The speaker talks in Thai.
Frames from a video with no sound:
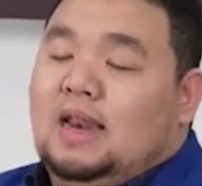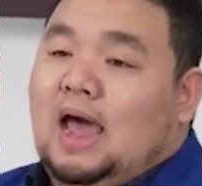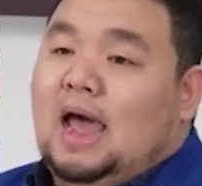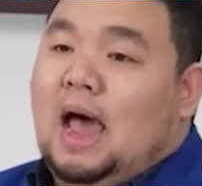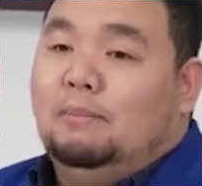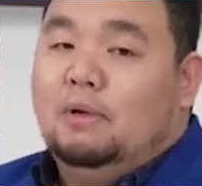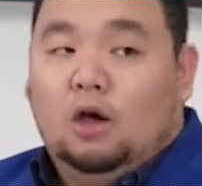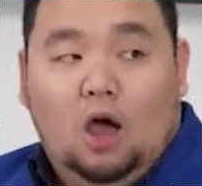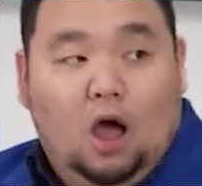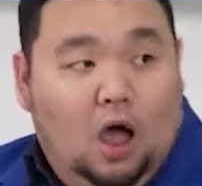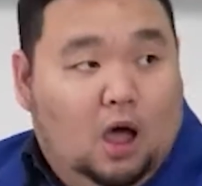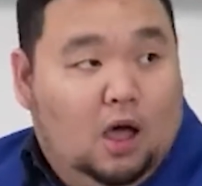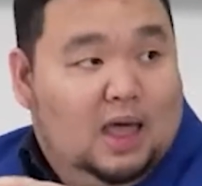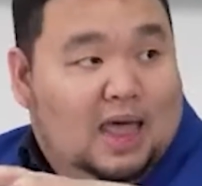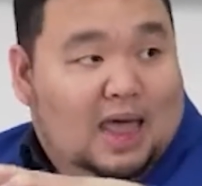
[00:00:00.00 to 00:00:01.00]
นะครับแล้วก็
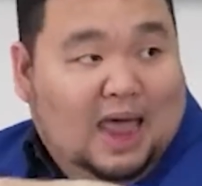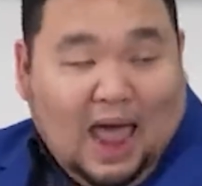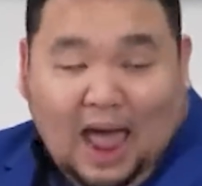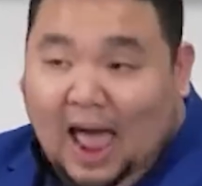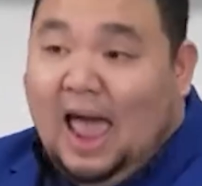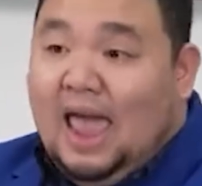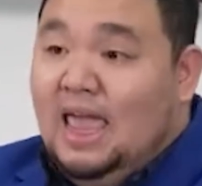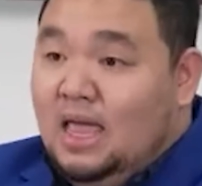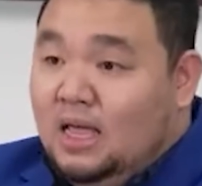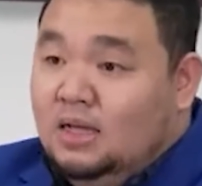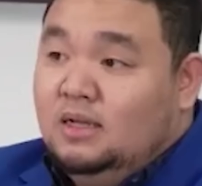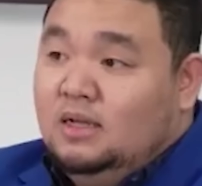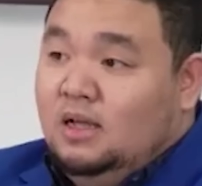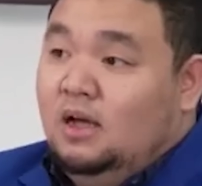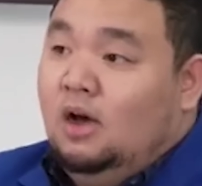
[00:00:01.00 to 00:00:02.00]
ขาย
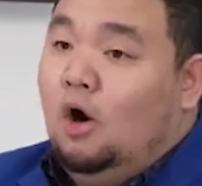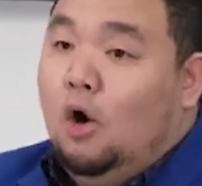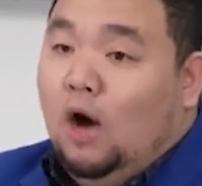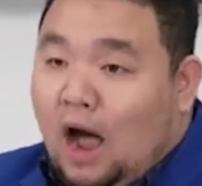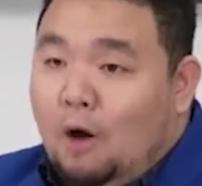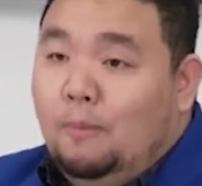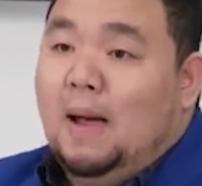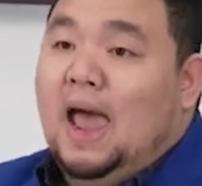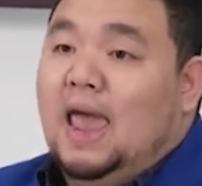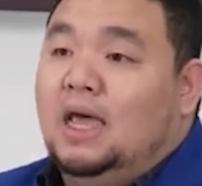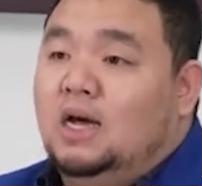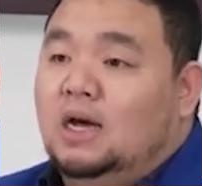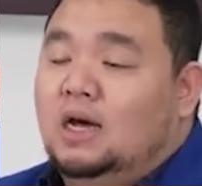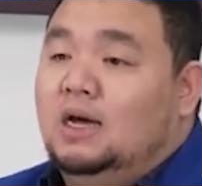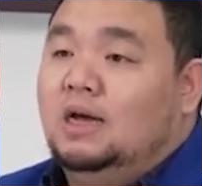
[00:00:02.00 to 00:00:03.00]
ของเขาไป
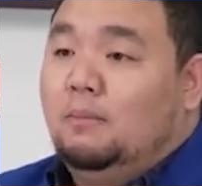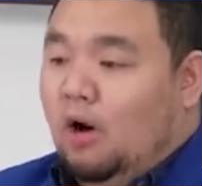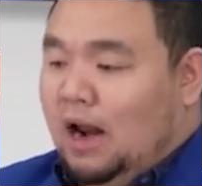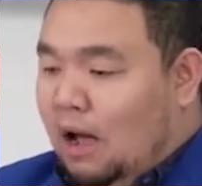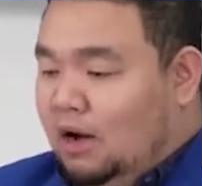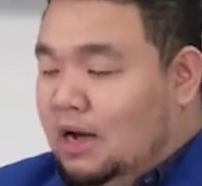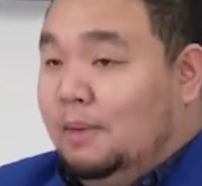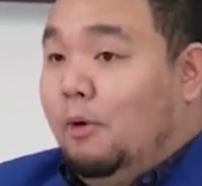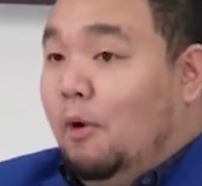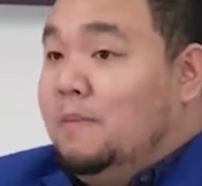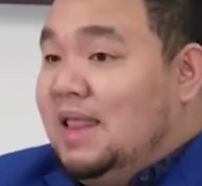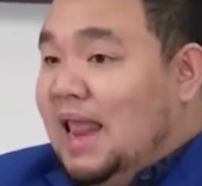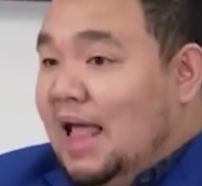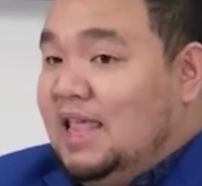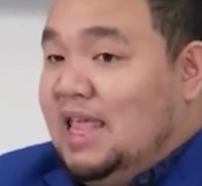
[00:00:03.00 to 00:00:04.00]
คือบอกแล้วคือผม
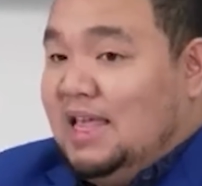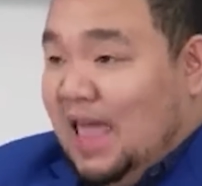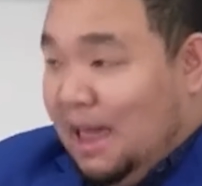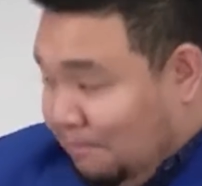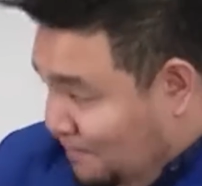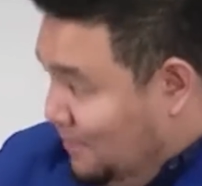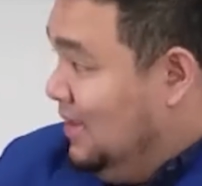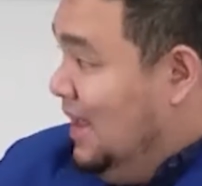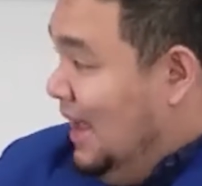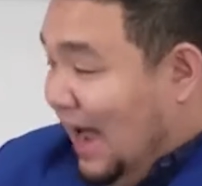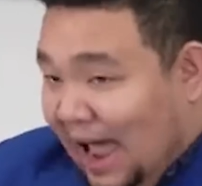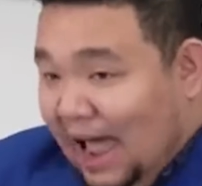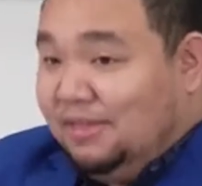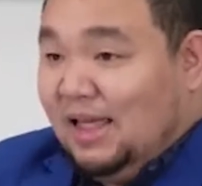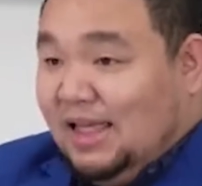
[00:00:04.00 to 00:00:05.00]
มีหน้าที่เก็บ
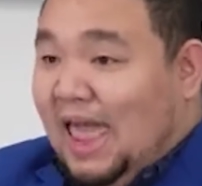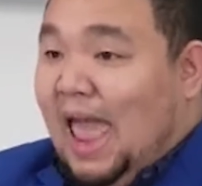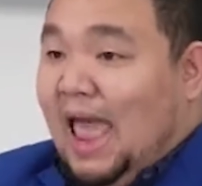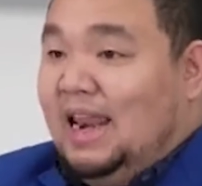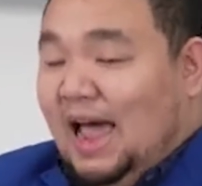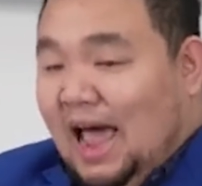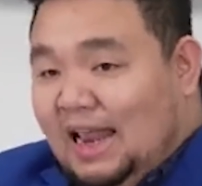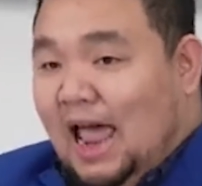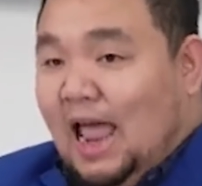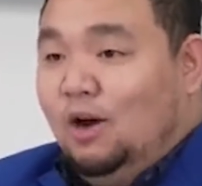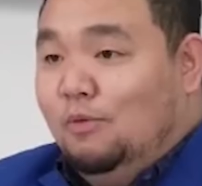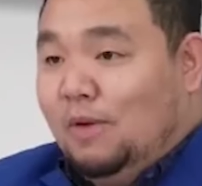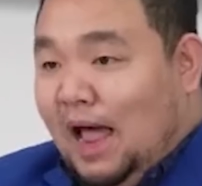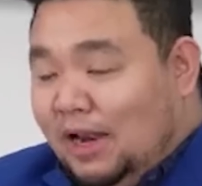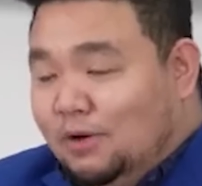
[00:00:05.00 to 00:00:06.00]
ค่าสแกนหรือค่าถ่าย
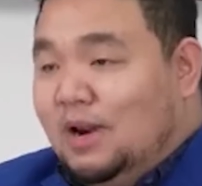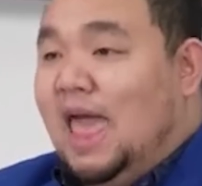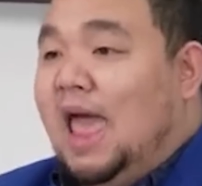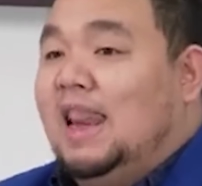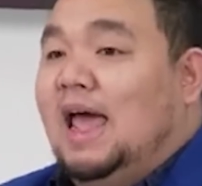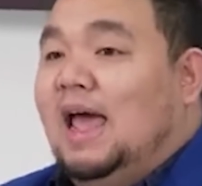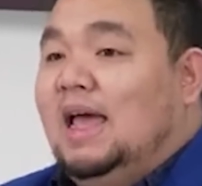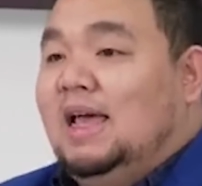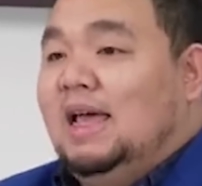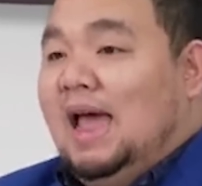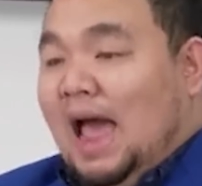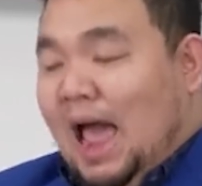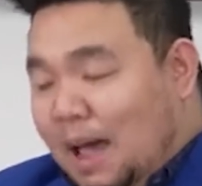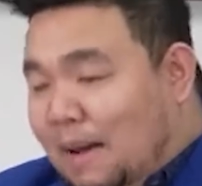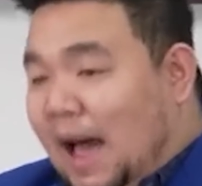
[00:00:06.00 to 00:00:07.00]
รูปค่าดูแลเนี่ย
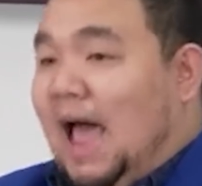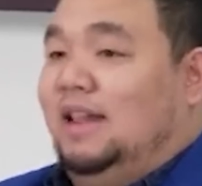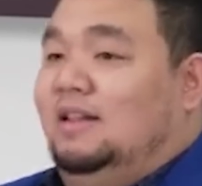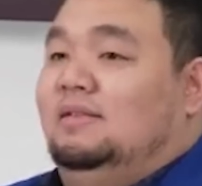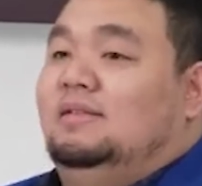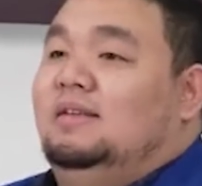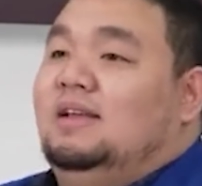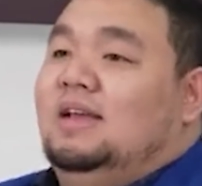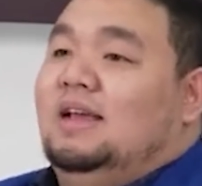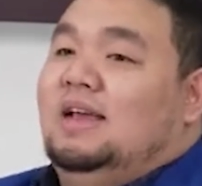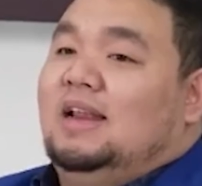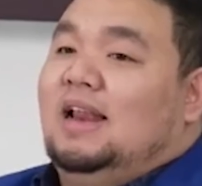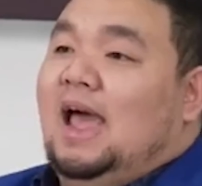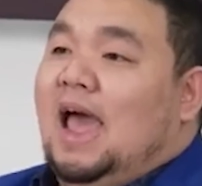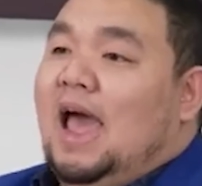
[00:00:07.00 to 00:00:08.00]
ห้าบาท
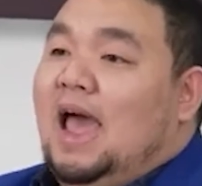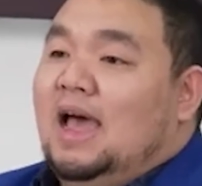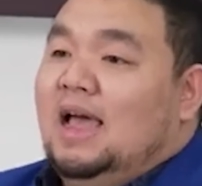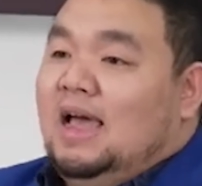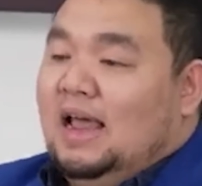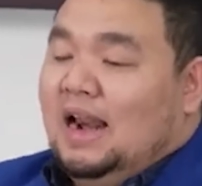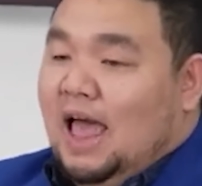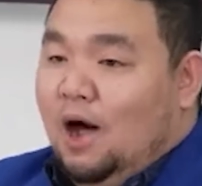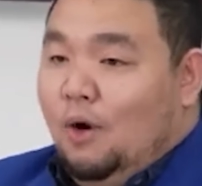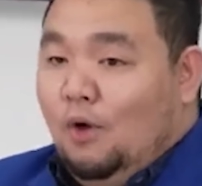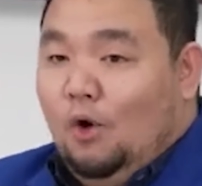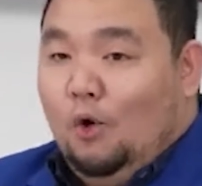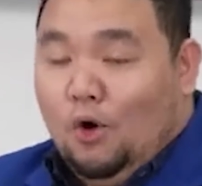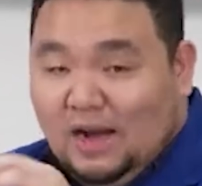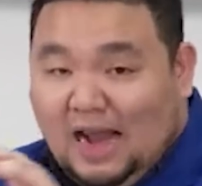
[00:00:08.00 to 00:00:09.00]
นะฮะแล้ว
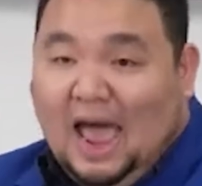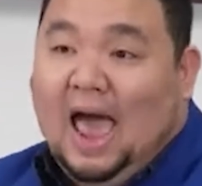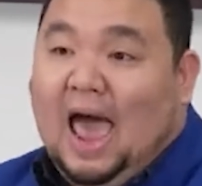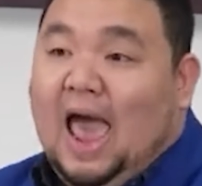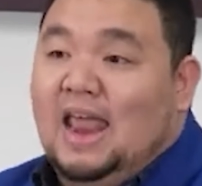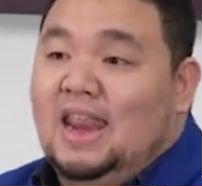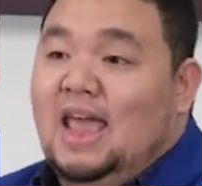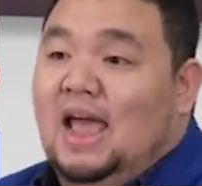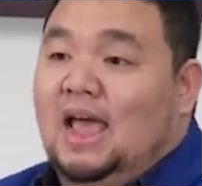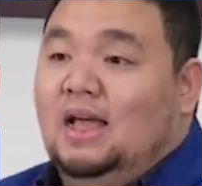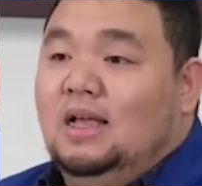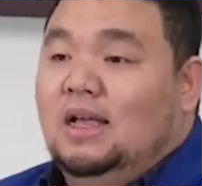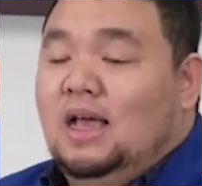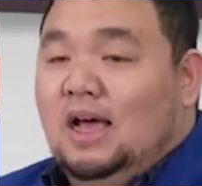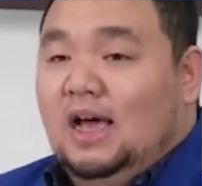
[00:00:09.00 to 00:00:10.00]
คนขายเนี่ย
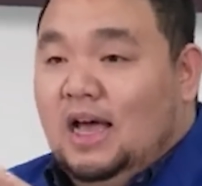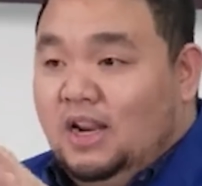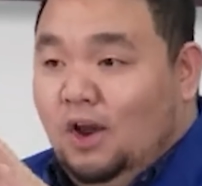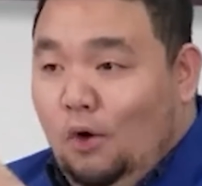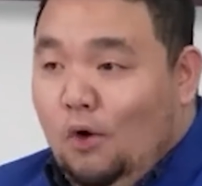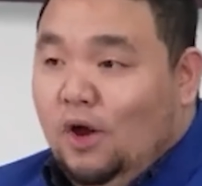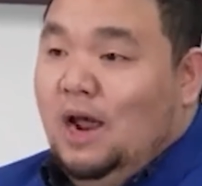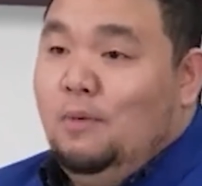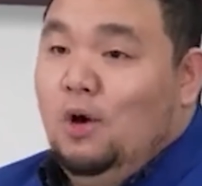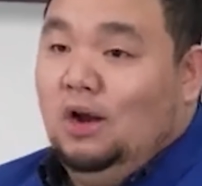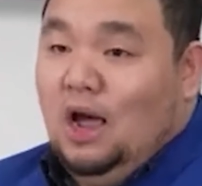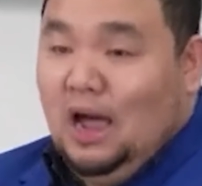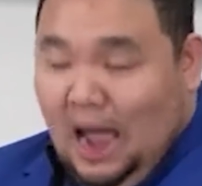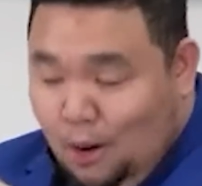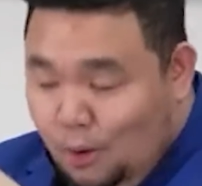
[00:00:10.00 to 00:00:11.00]
เงินโอนทั้งหมด
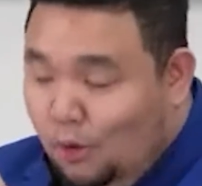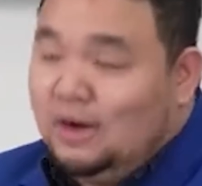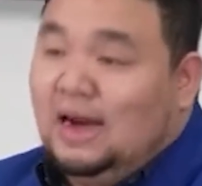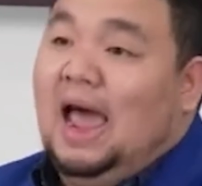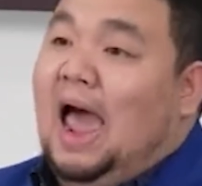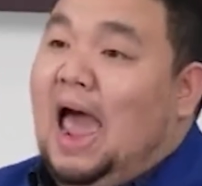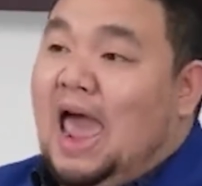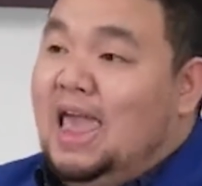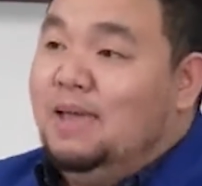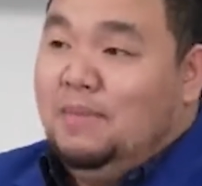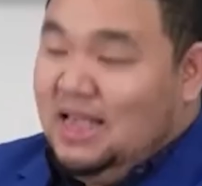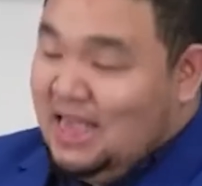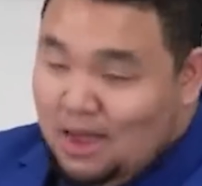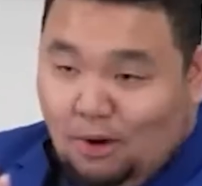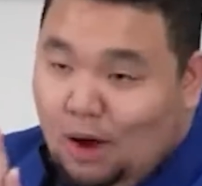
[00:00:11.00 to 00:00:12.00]
ก็เข้าคนขาย
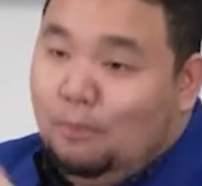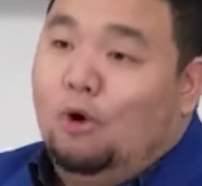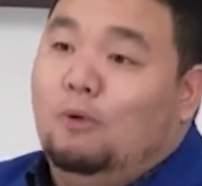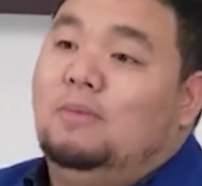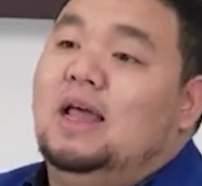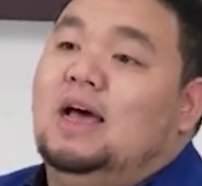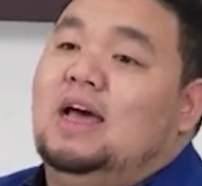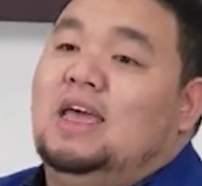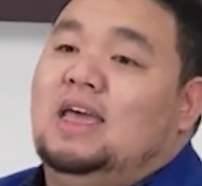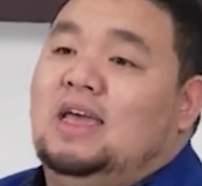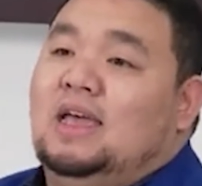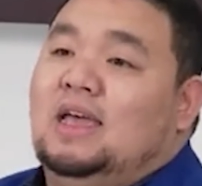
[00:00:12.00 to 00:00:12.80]
ไม่เกี่ยวกับผมเลย